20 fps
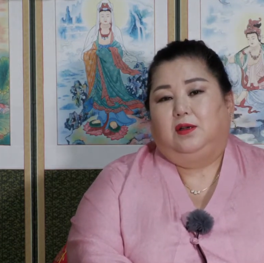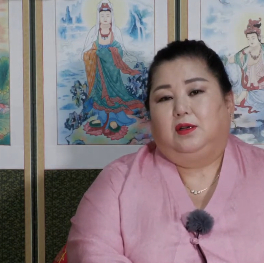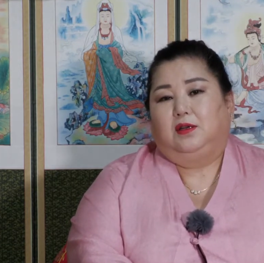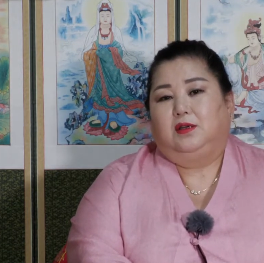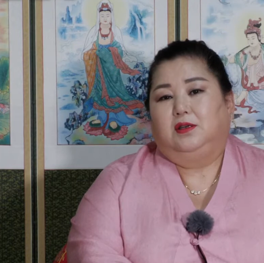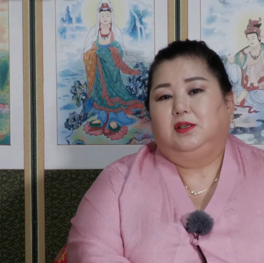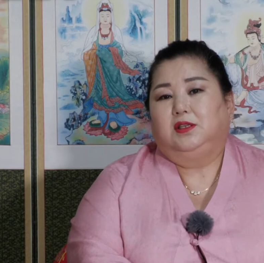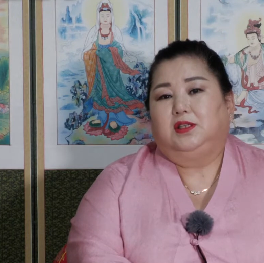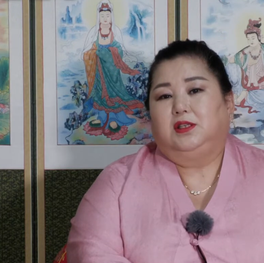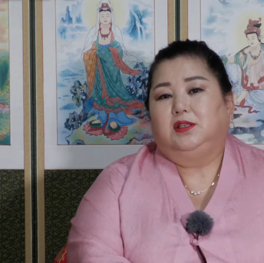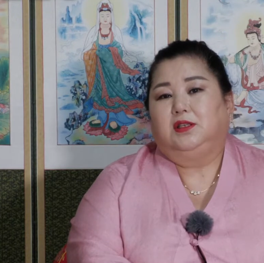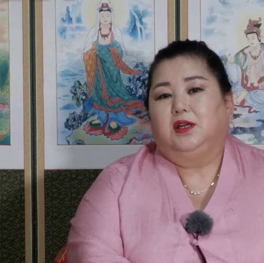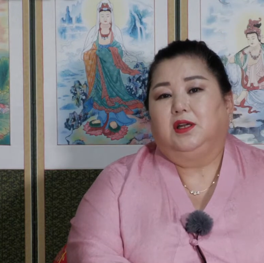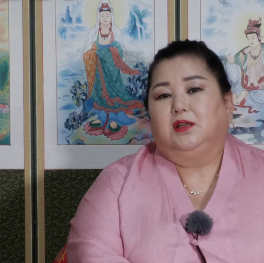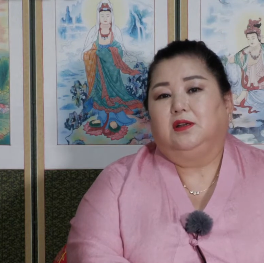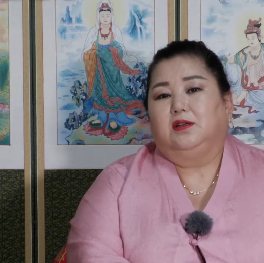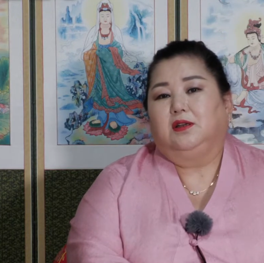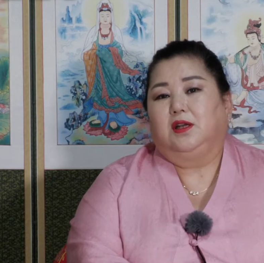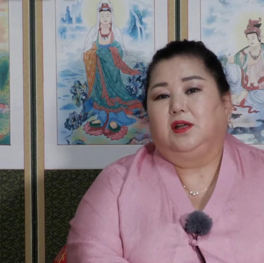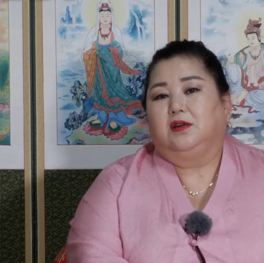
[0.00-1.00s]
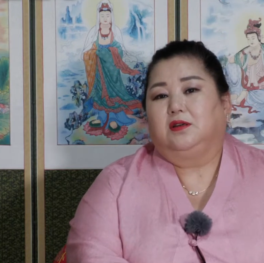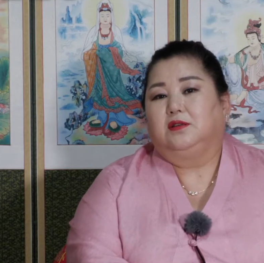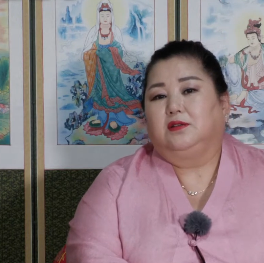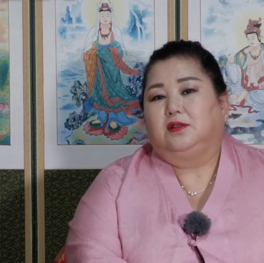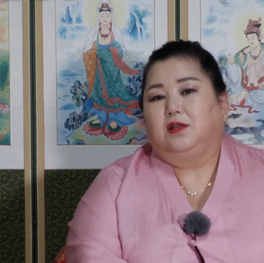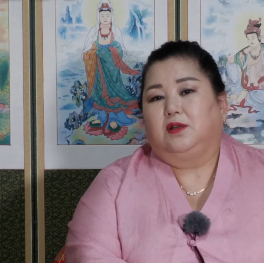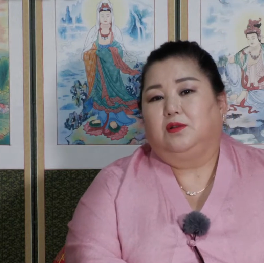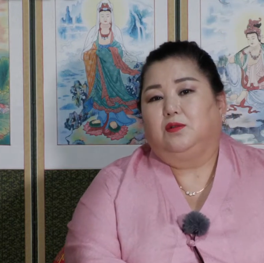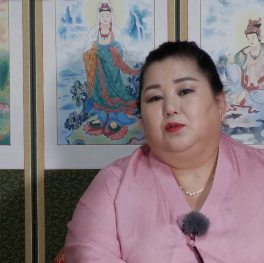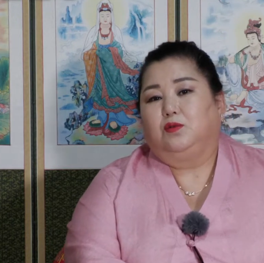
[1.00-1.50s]
그 신나는 일
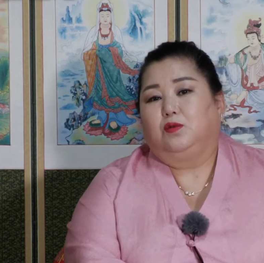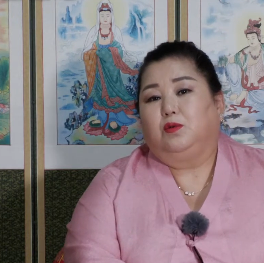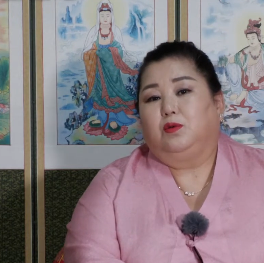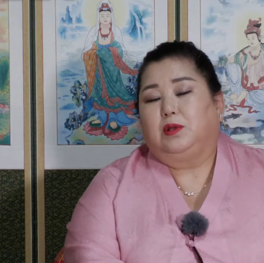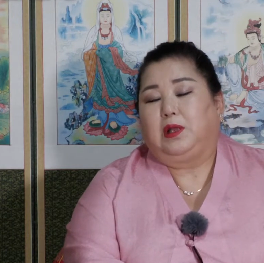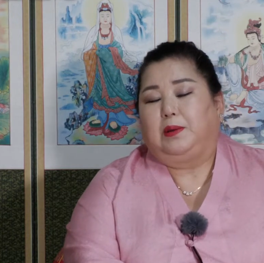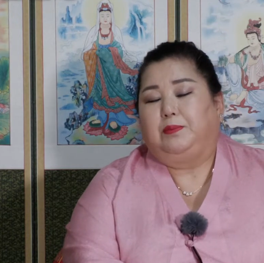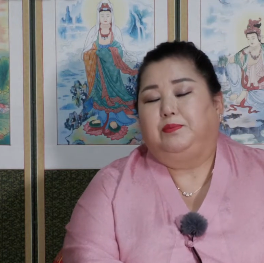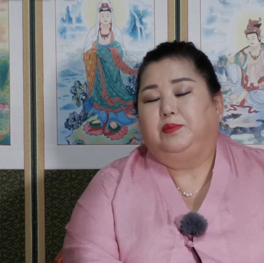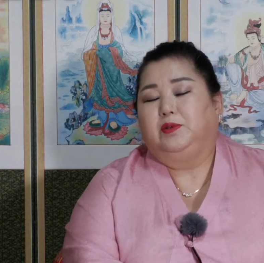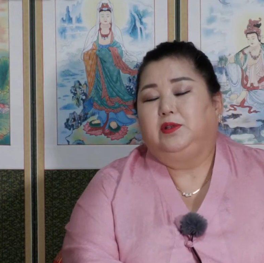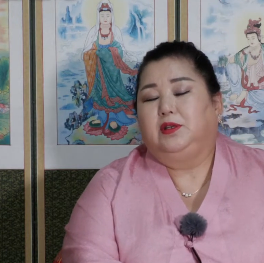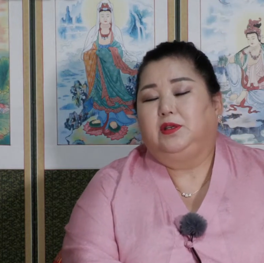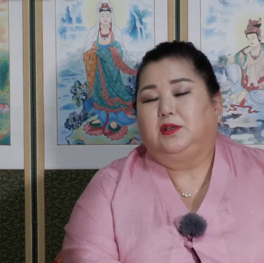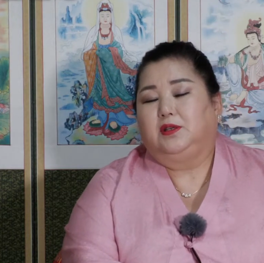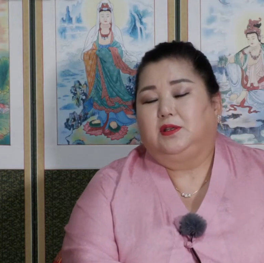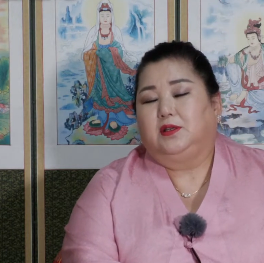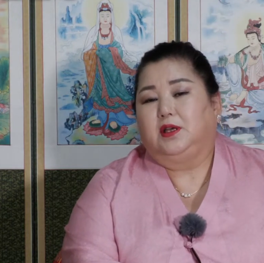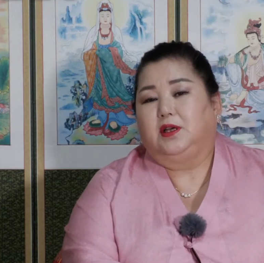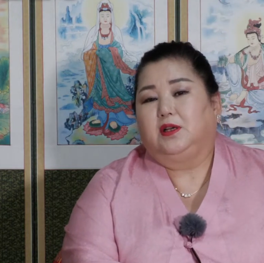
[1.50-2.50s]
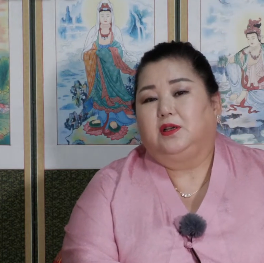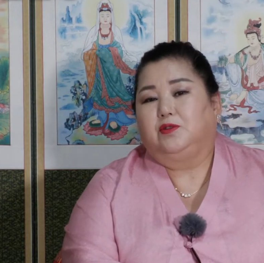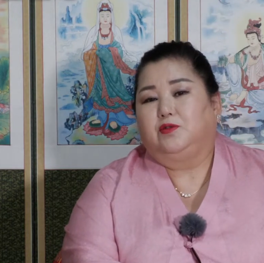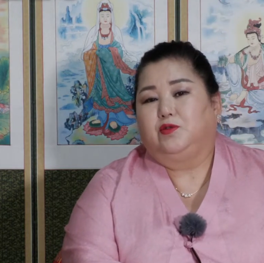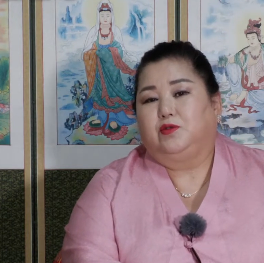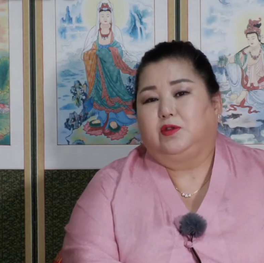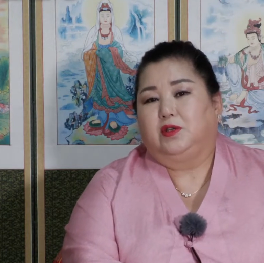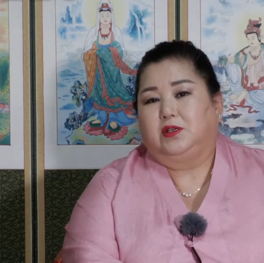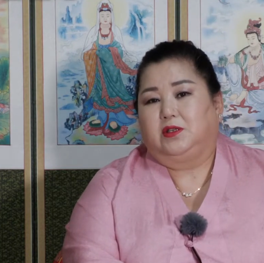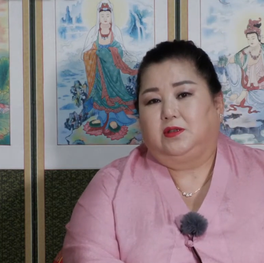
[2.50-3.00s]
끝에도 또 나쁜 일이 생길
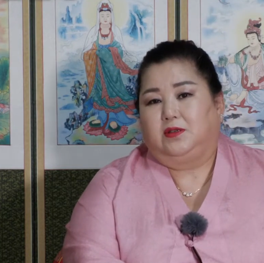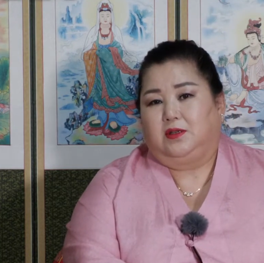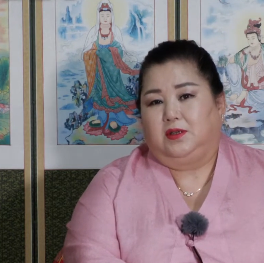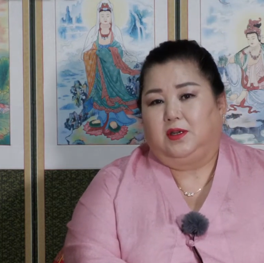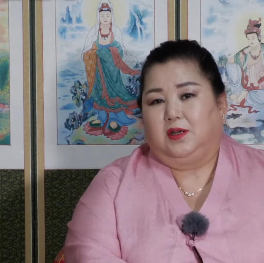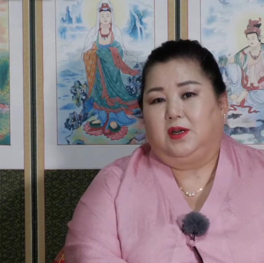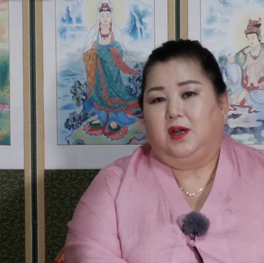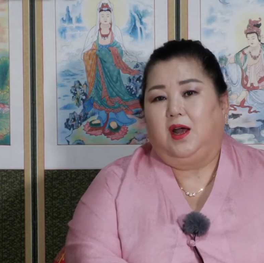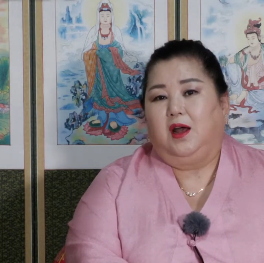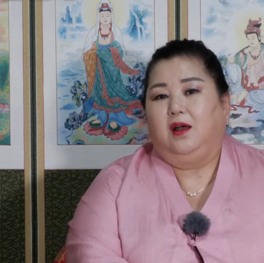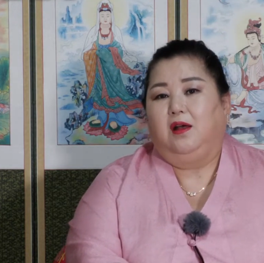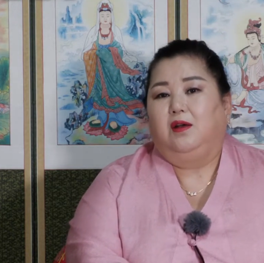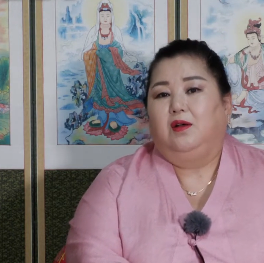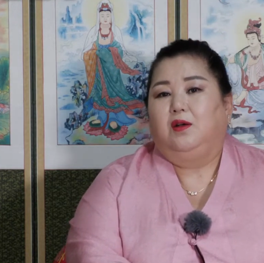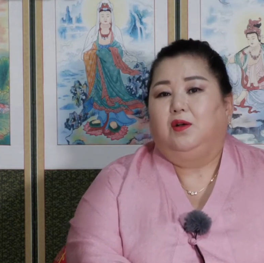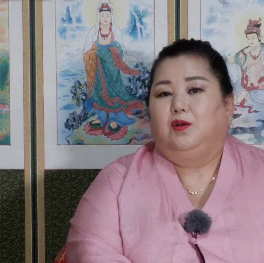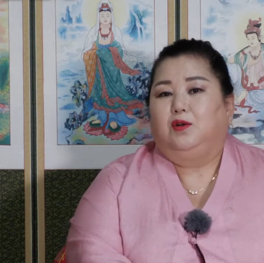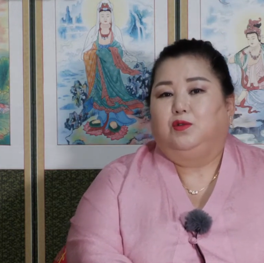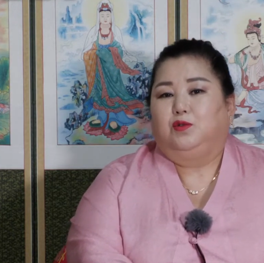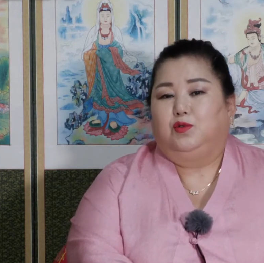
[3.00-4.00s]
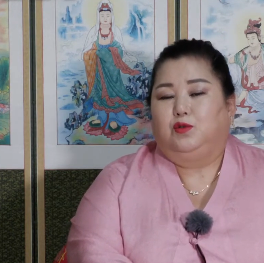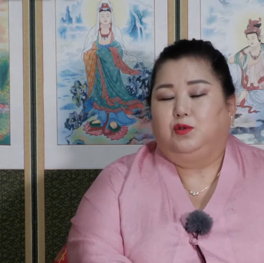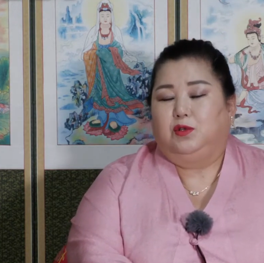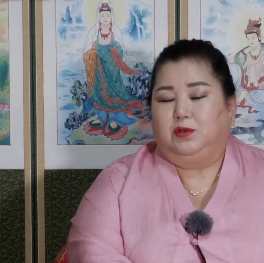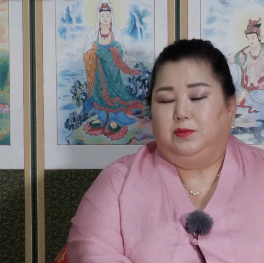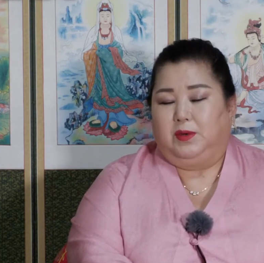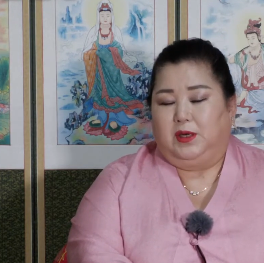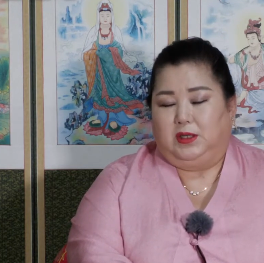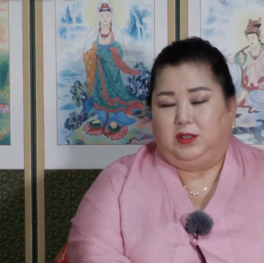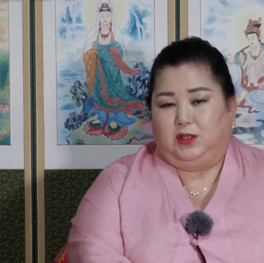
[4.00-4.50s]
수도 있으니까
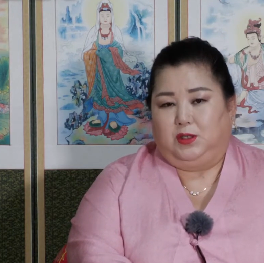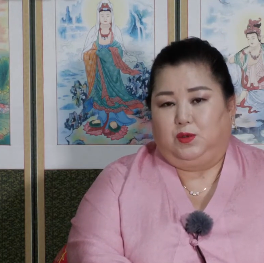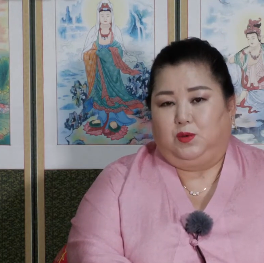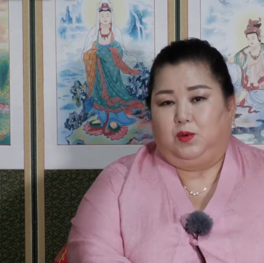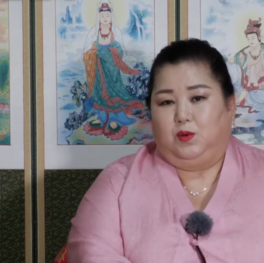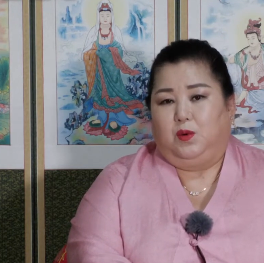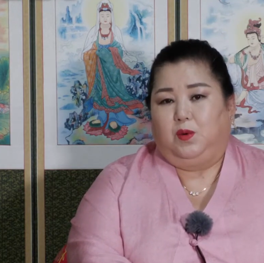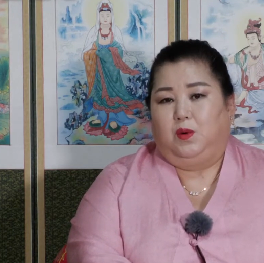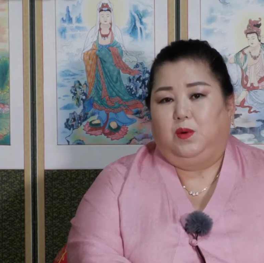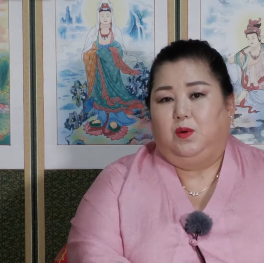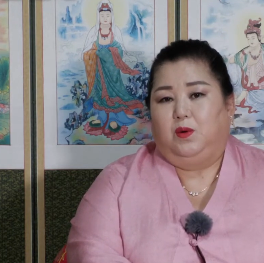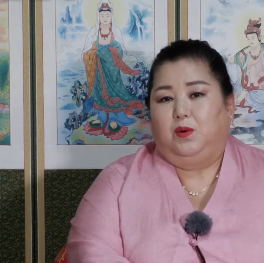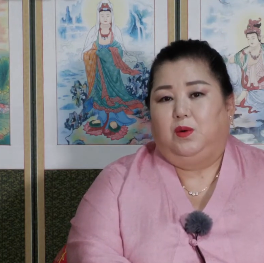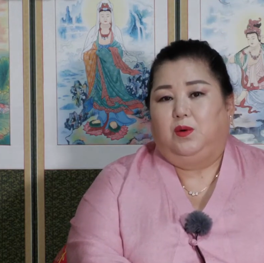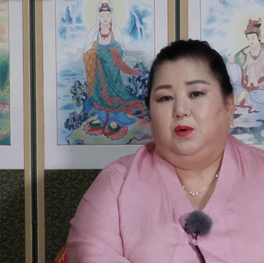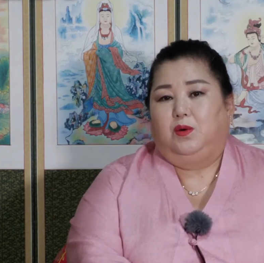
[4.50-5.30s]
조심하시고